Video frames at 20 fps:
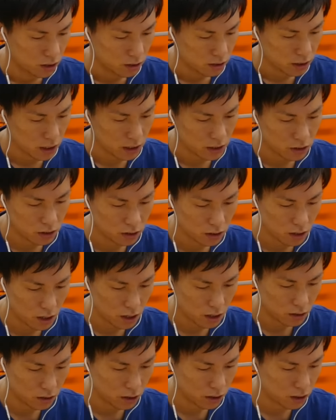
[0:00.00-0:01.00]
3
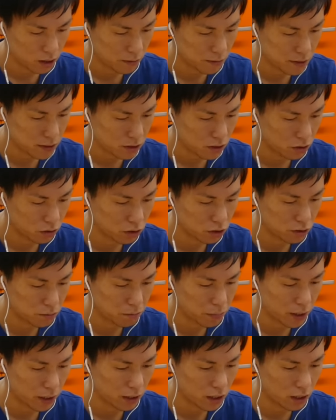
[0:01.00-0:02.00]
ターンのでダメスキル50%
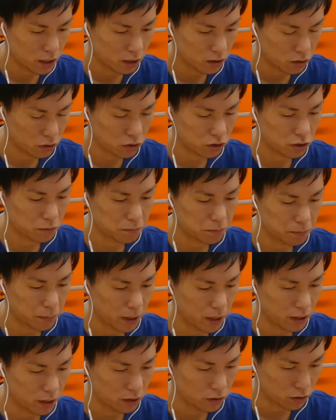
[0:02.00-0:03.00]
軽減の
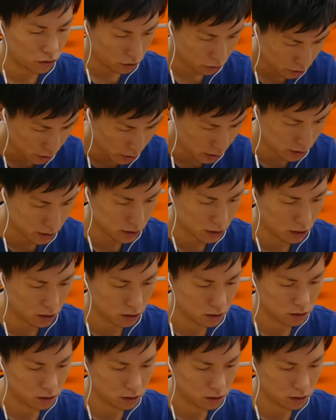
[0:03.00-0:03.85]
50%の威力で反射